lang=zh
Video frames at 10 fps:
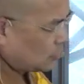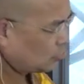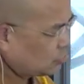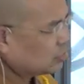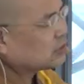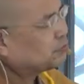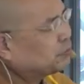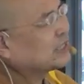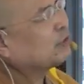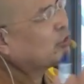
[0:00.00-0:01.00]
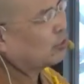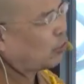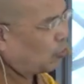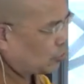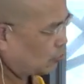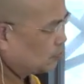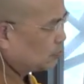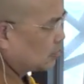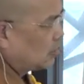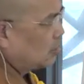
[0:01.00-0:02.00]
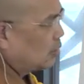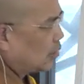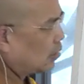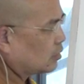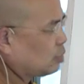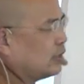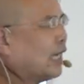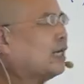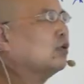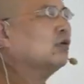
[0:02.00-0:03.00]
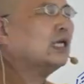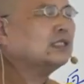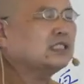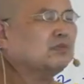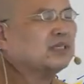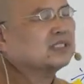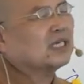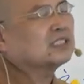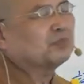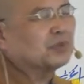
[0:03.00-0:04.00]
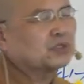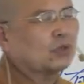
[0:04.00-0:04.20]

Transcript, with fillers: 就就是不再会有后有，那所以阿罗汉基本上是不